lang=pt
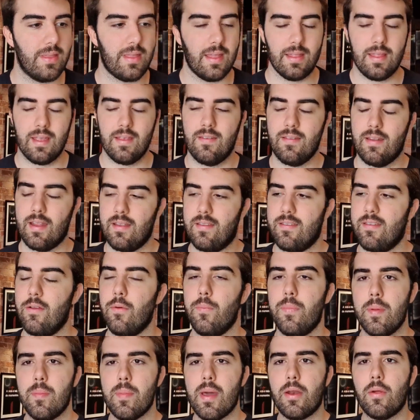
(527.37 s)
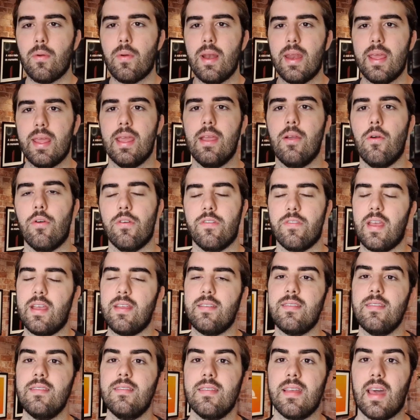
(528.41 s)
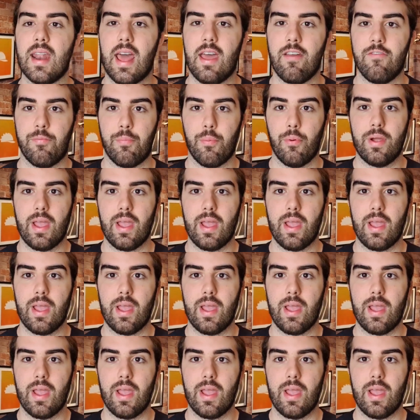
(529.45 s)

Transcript: entender direitinho, primeiro clique em gostei e se inscreve,